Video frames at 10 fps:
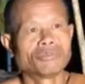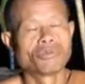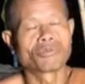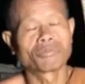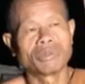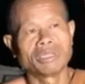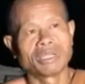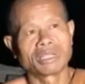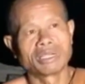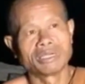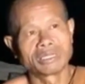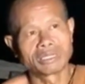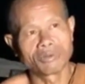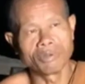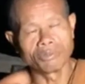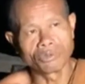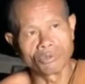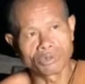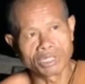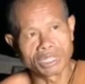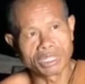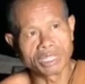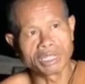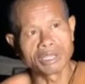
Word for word: ความสุขมันจะเกิดความสุขจ